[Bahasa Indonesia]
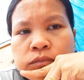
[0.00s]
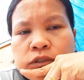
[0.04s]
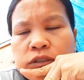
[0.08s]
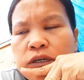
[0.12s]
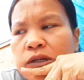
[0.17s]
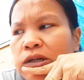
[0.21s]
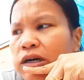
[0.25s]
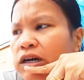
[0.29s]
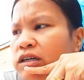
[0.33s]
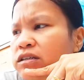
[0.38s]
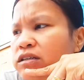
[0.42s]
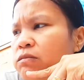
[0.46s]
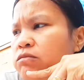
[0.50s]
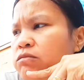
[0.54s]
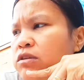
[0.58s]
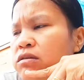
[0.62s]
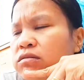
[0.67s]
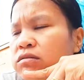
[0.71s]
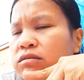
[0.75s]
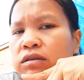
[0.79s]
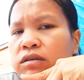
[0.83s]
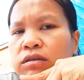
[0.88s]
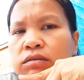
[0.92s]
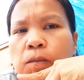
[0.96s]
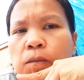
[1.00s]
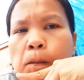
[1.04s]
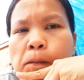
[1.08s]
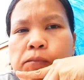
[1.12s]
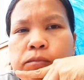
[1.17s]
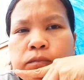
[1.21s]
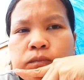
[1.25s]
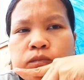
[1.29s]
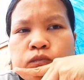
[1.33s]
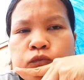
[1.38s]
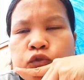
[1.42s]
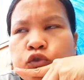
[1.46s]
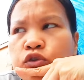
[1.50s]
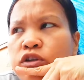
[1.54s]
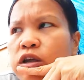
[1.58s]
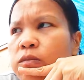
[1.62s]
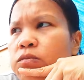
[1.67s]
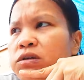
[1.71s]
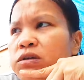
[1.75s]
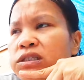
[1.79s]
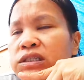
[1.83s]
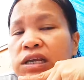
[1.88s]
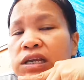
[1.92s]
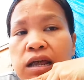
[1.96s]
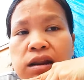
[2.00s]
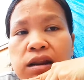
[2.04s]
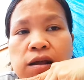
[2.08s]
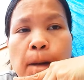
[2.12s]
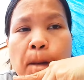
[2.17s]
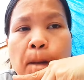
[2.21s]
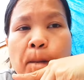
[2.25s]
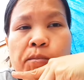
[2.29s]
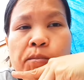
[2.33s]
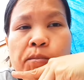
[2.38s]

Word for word: kalau Adam nanti sudah besar